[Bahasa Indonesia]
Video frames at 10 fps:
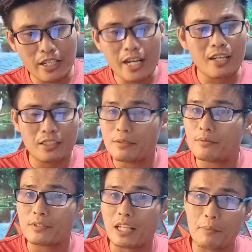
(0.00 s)
Ya,
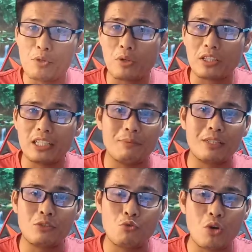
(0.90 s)
kami juga
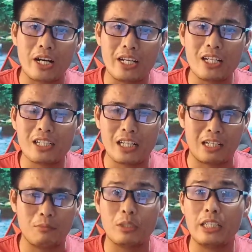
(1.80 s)
tidak menuduh Anda,
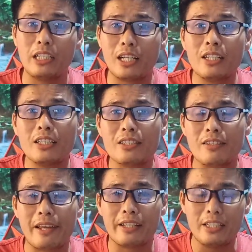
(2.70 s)
Anda menghina
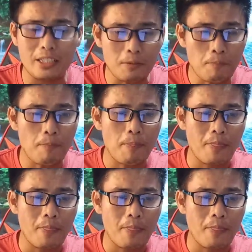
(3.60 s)
selagi